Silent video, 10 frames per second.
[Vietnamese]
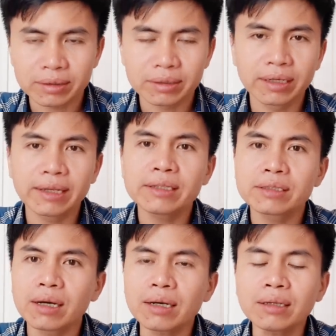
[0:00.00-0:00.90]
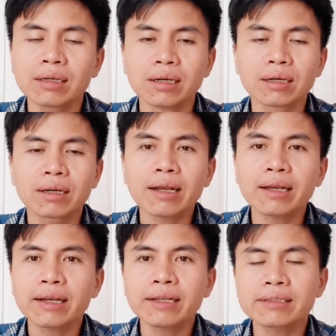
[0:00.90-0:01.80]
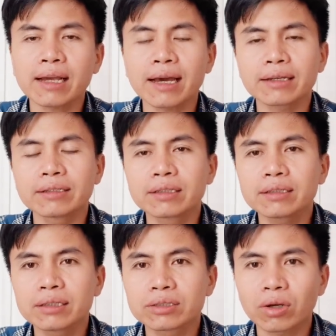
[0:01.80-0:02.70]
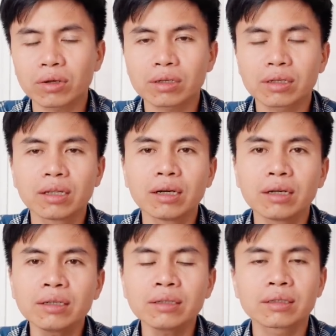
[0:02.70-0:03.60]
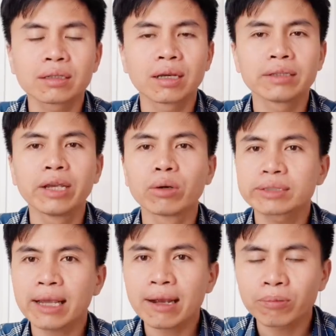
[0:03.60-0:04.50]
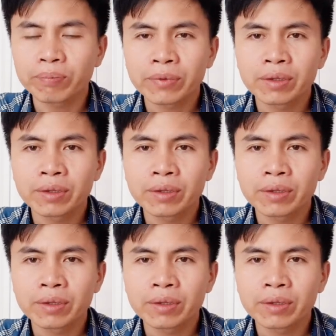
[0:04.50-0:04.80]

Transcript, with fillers: nghỉ dưỡng ở các cái khách sạn những cái resort lớn ờ, nhiều sao